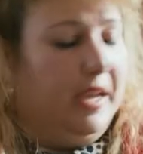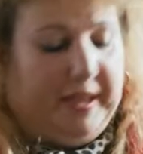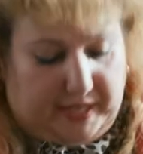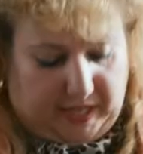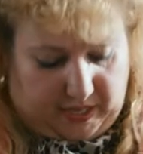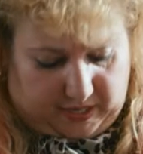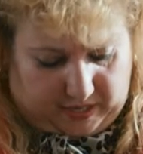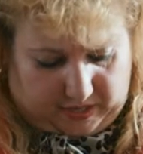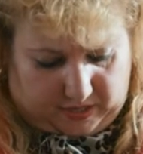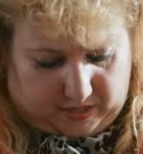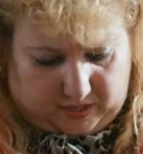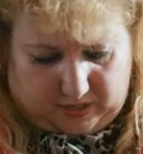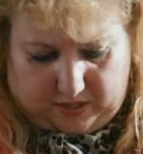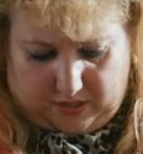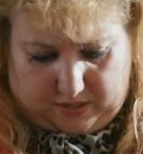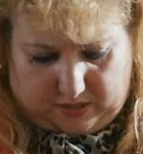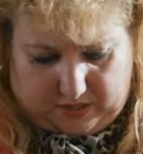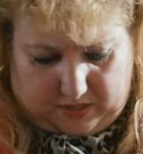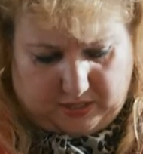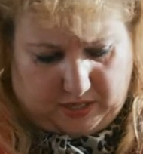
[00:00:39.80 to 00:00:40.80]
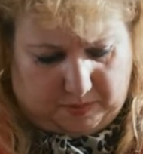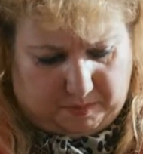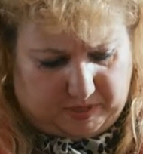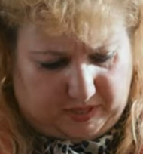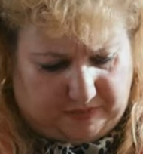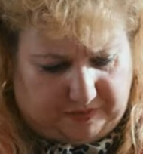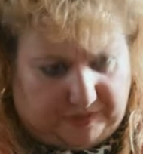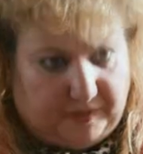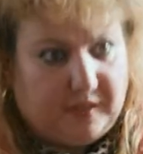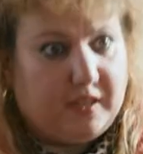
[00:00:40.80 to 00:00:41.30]
hier, äh, sein
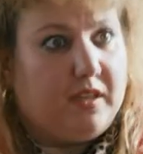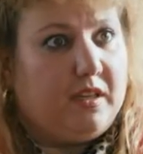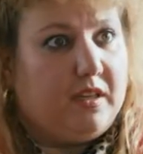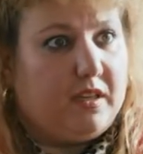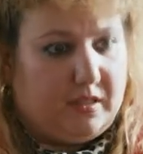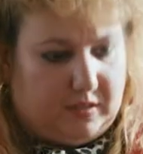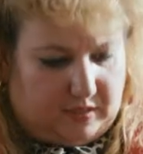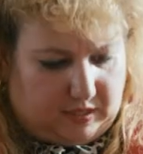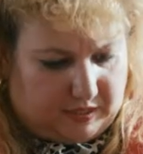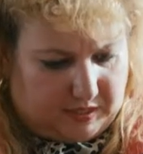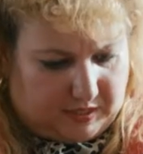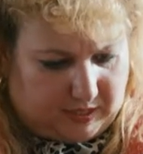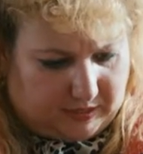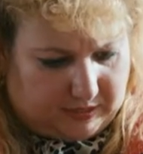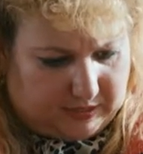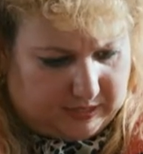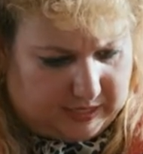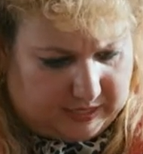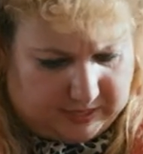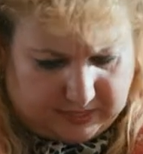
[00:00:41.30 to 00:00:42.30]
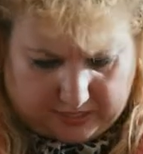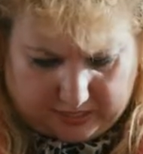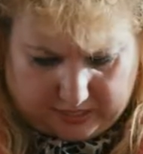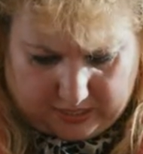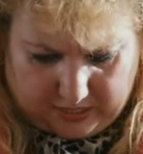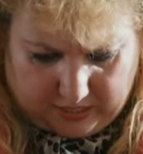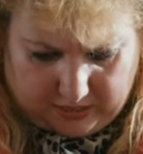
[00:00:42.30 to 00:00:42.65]
Brief. Da ist Adresse.